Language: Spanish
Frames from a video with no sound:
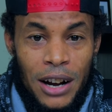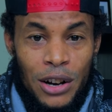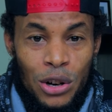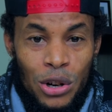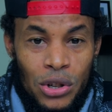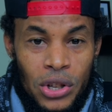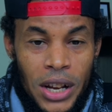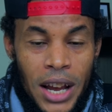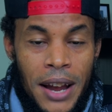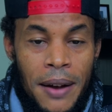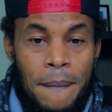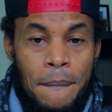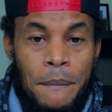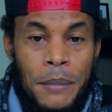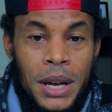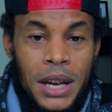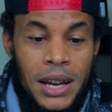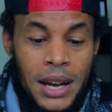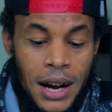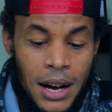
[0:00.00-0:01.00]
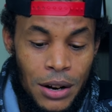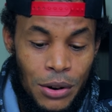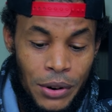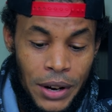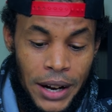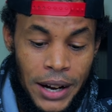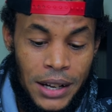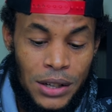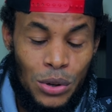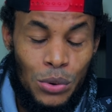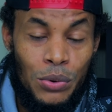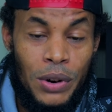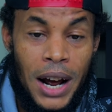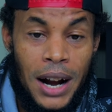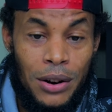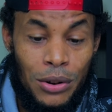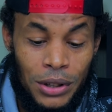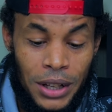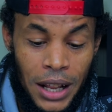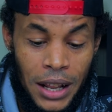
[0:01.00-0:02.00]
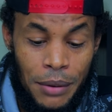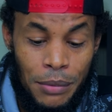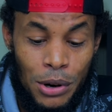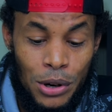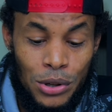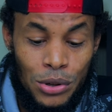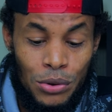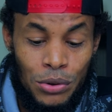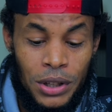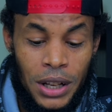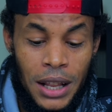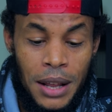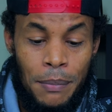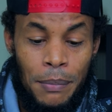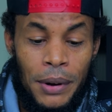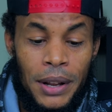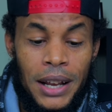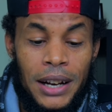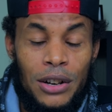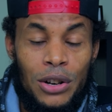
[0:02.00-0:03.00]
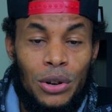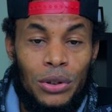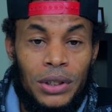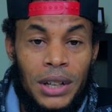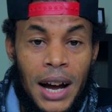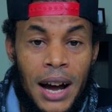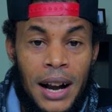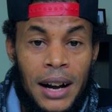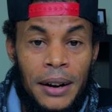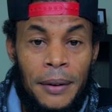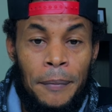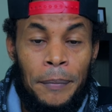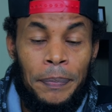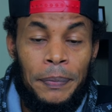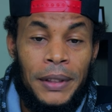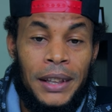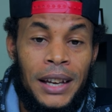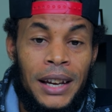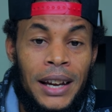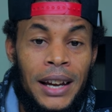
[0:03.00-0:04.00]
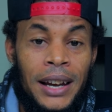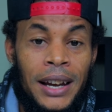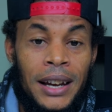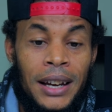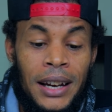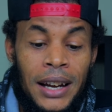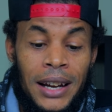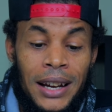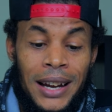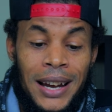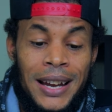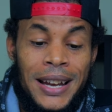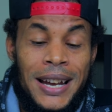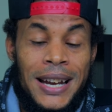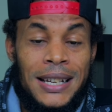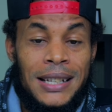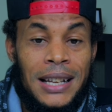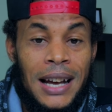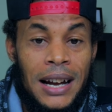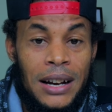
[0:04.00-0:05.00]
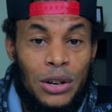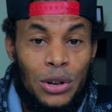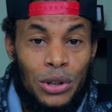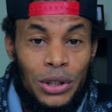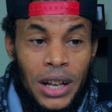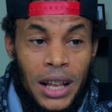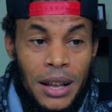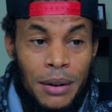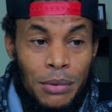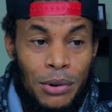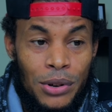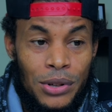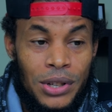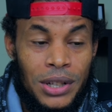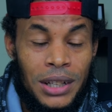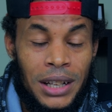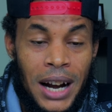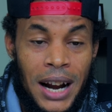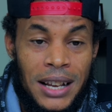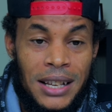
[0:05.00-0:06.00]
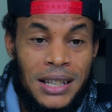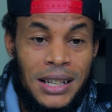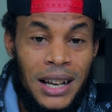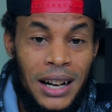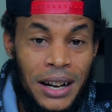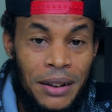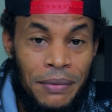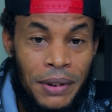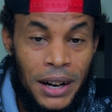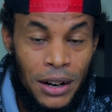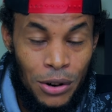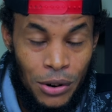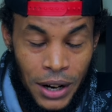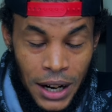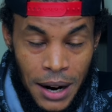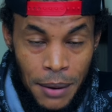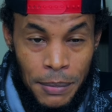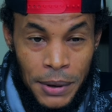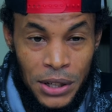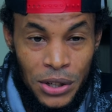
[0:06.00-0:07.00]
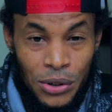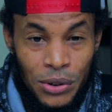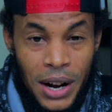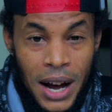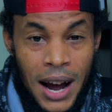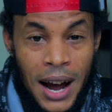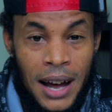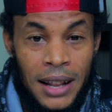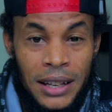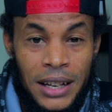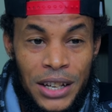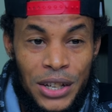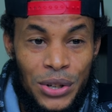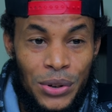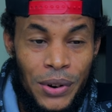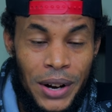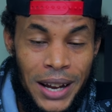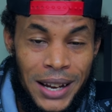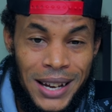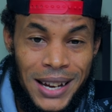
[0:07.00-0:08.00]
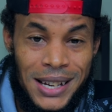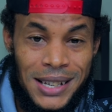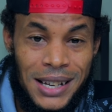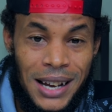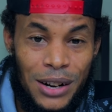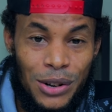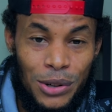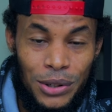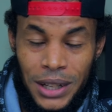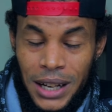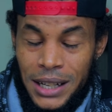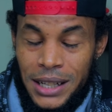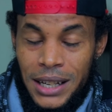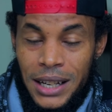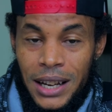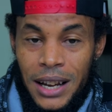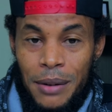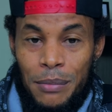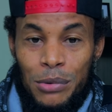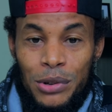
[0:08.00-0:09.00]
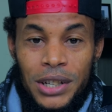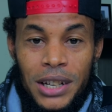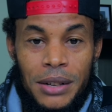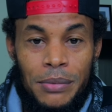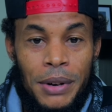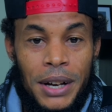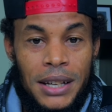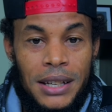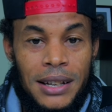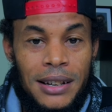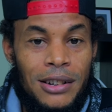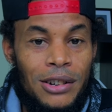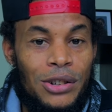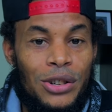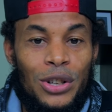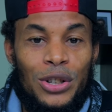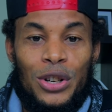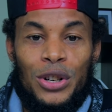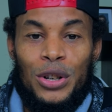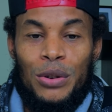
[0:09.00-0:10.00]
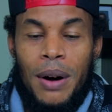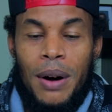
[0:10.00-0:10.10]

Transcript: nos envía lo que es una nota de voz, ustedes pueden notar en esta nota de voz transcribe lo que la persona ha dicho en esa nota. Así que muchas veces nosotros no